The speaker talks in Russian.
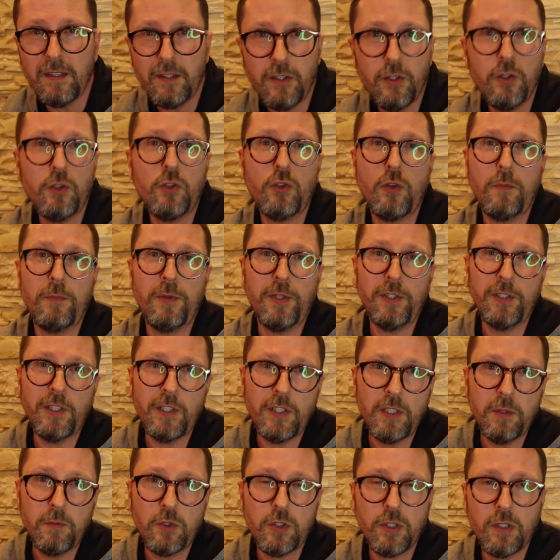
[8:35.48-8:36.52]
и еще перед
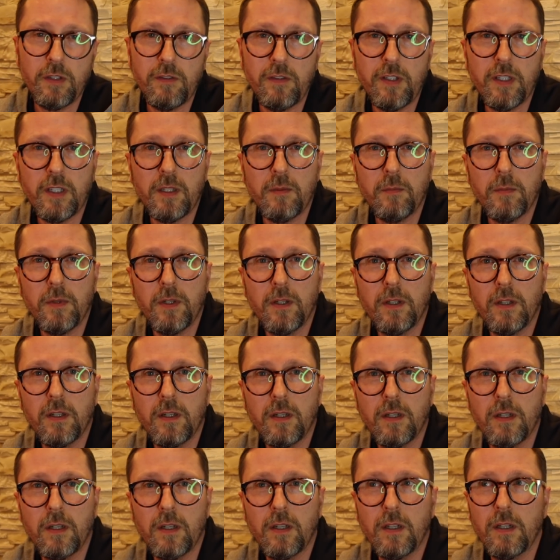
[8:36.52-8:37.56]
одним человеком,
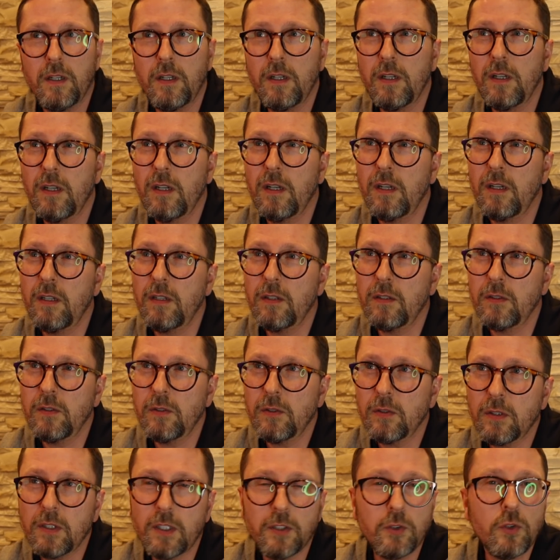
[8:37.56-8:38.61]

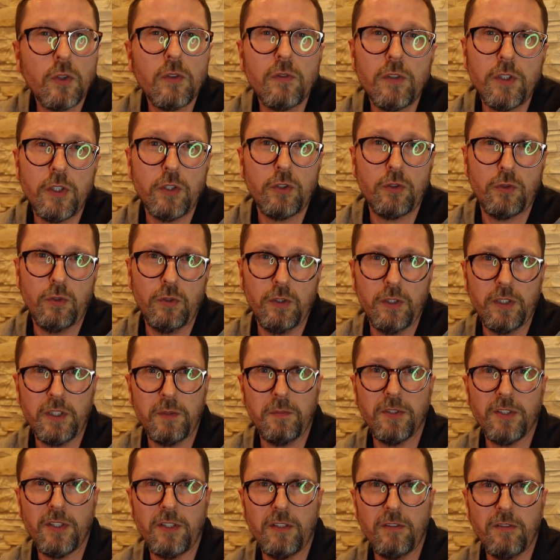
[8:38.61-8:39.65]
которого не стоило
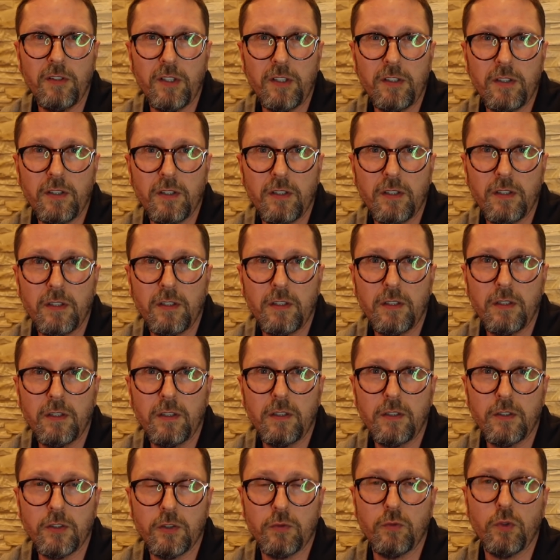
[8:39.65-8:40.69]
тебе задевать.
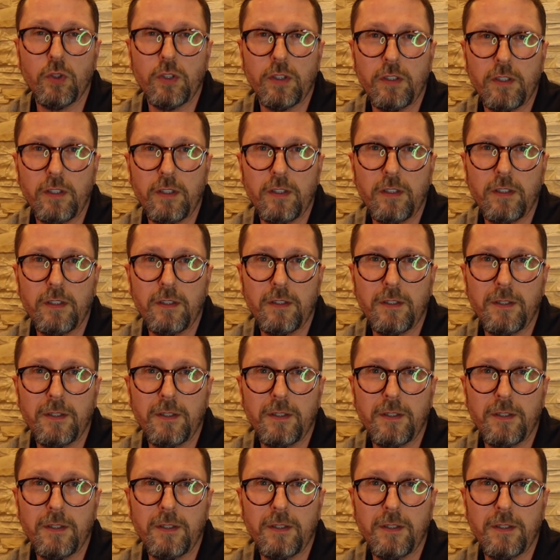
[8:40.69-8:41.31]
Животное.